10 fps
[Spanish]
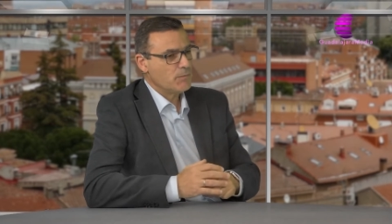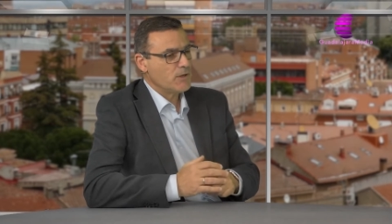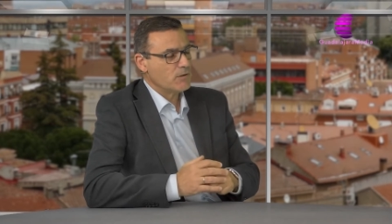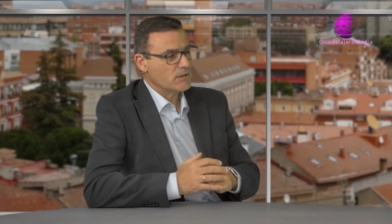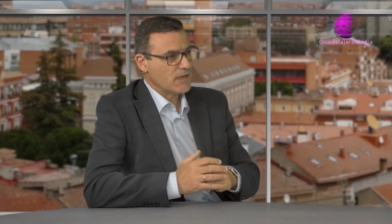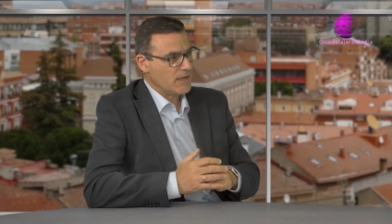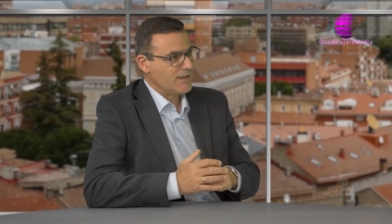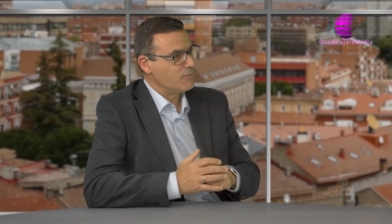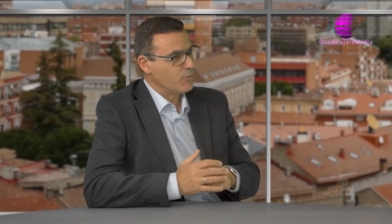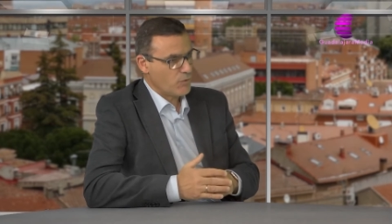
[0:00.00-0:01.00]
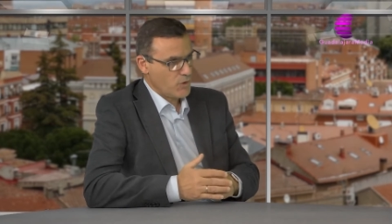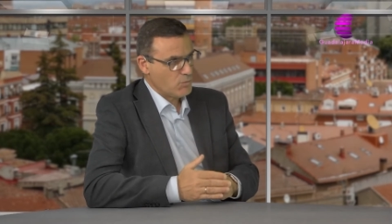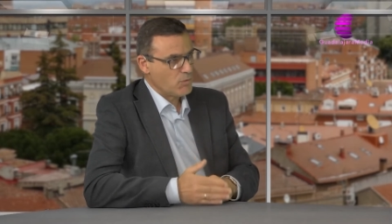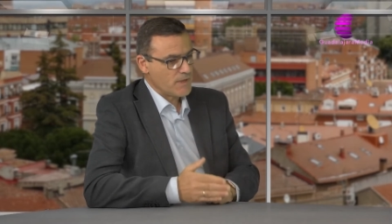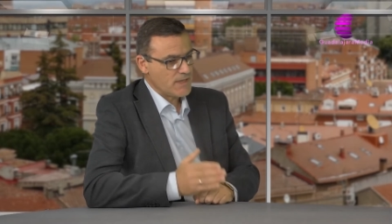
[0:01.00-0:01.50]
pero que funcionó
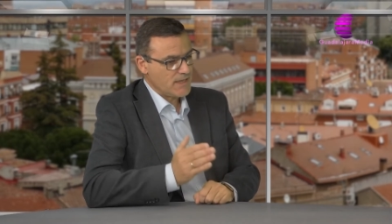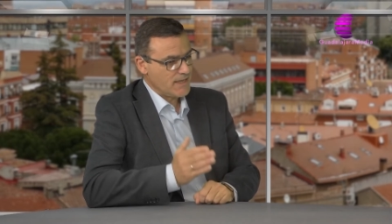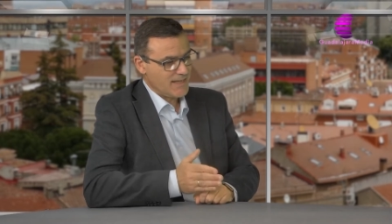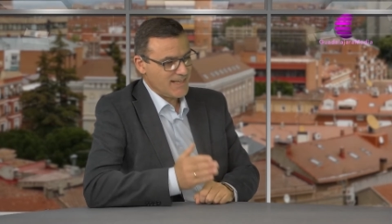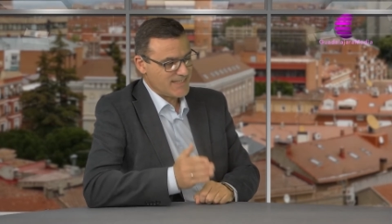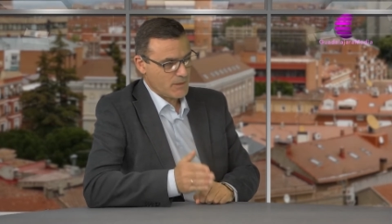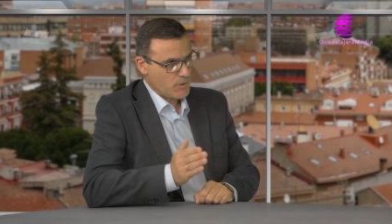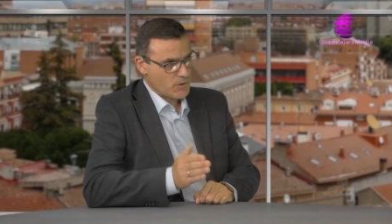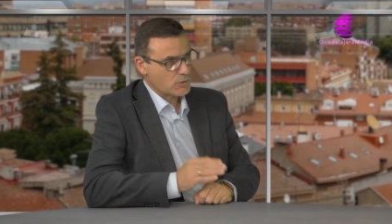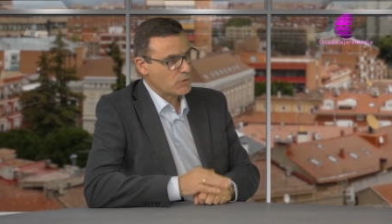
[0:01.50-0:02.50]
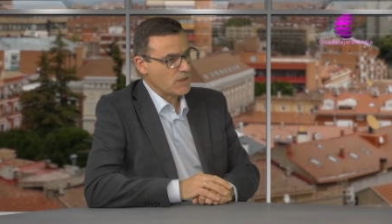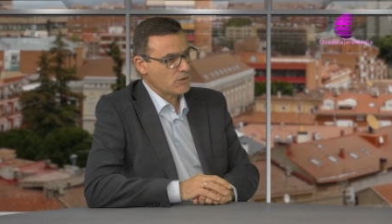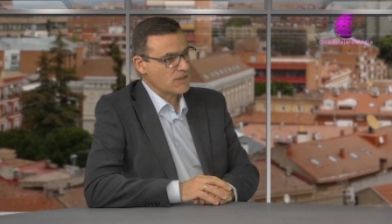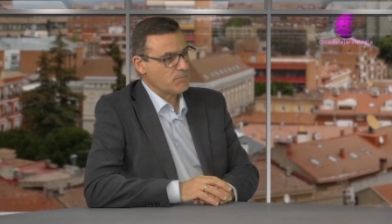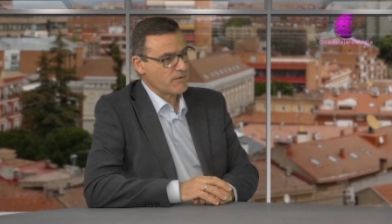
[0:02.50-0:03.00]
muy bien y, se cuadró todas las
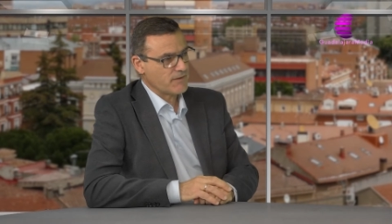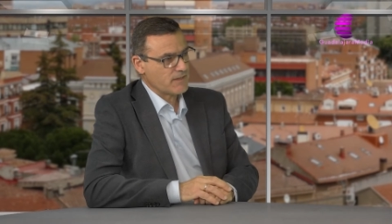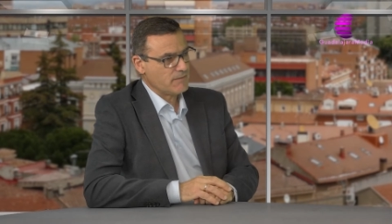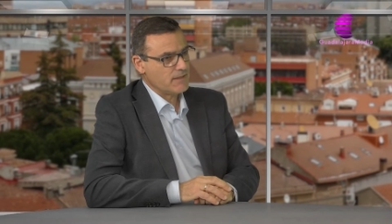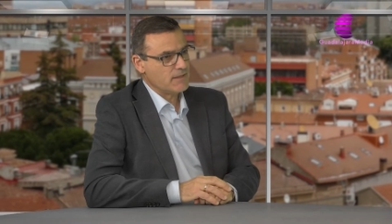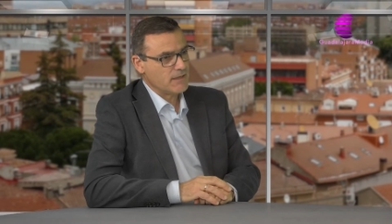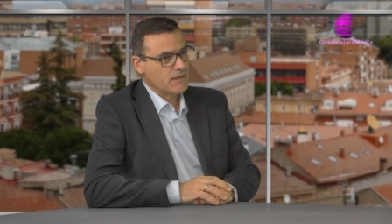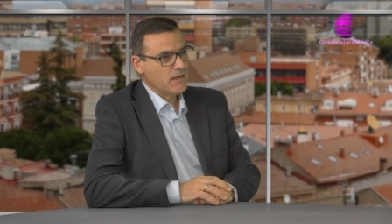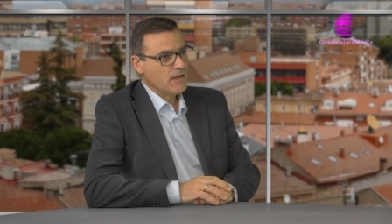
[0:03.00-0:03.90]
cosas perfectamente.